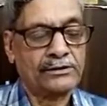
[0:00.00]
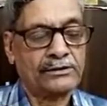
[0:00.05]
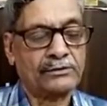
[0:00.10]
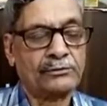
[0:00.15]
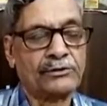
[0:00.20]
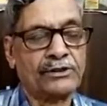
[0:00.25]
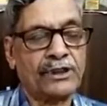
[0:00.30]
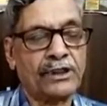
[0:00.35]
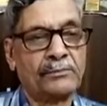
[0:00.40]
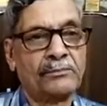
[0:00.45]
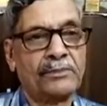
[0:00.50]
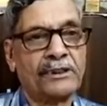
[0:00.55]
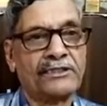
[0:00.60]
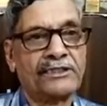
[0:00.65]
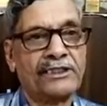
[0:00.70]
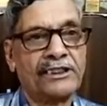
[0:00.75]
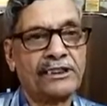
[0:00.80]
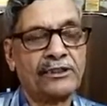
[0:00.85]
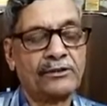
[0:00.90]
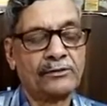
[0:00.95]
उनके
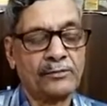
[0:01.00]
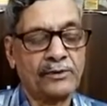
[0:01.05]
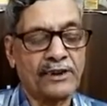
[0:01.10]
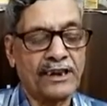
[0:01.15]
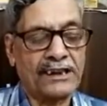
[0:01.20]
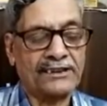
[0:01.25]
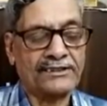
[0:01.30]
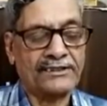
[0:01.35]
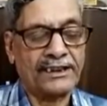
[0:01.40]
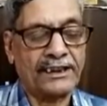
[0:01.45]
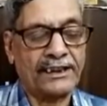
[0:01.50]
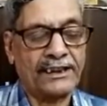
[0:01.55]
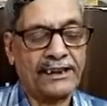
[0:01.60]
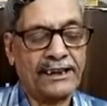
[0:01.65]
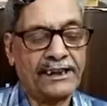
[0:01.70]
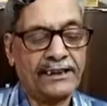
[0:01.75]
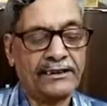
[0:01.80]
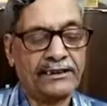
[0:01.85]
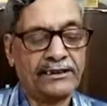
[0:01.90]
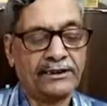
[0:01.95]
वृद्धि और विकास के लिए
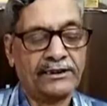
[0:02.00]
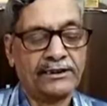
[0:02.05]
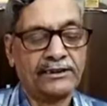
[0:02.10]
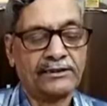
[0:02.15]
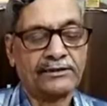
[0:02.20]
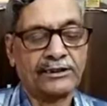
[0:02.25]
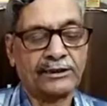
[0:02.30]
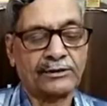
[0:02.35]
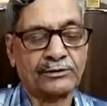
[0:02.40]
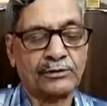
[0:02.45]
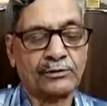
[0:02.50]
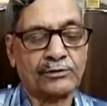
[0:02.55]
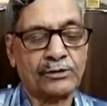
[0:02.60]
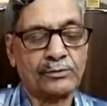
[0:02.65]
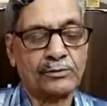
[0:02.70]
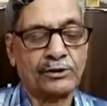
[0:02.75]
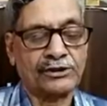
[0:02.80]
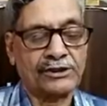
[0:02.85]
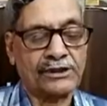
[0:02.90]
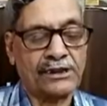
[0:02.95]
तत्वों की
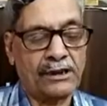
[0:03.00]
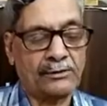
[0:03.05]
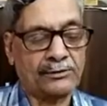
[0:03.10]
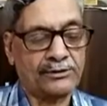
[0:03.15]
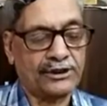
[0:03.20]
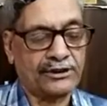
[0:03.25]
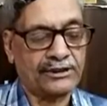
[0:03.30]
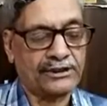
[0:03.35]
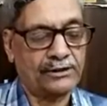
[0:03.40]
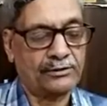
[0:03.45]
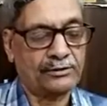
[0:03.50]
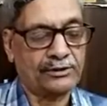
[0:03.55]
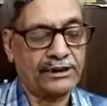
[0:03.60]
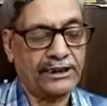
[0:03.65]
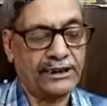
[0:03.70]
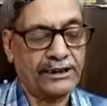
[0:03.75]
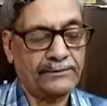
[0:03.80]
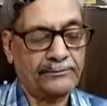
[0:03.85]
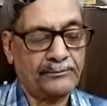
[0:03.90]
बहुत ही आवश्यकता होती है